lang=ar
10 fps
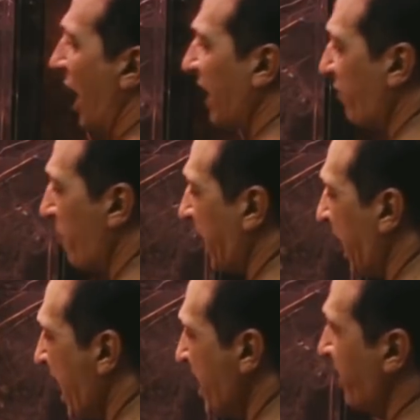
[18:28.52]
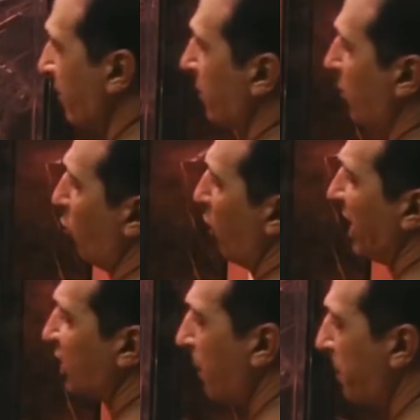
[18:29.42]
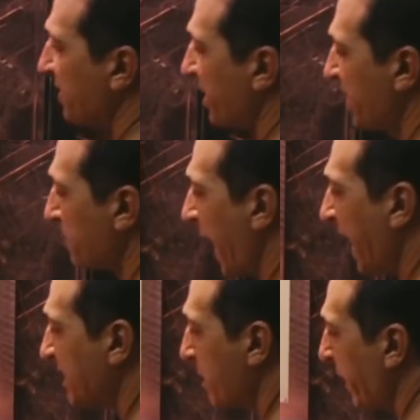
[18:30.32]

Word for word: لو قاعد في مكان لقيت شاب سيسي عكس